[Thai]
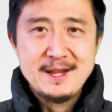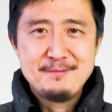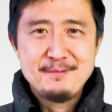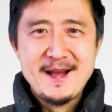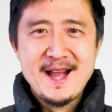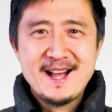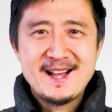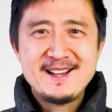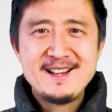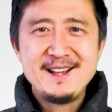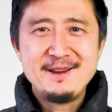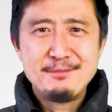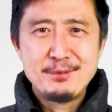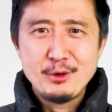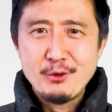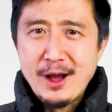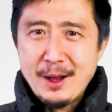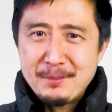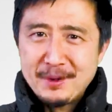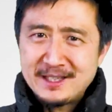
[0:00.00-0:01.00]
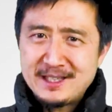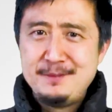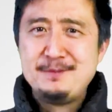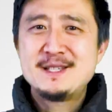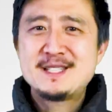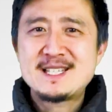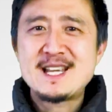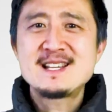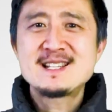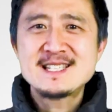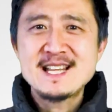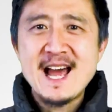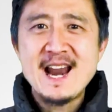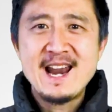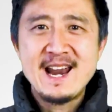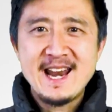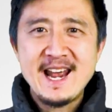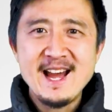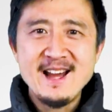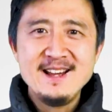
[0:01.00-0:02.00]
มากขึ้นเพราะว่าบางทีมันสั้
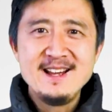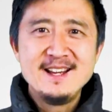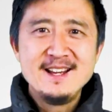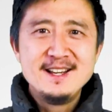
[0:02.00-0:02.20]
นๆนะนะ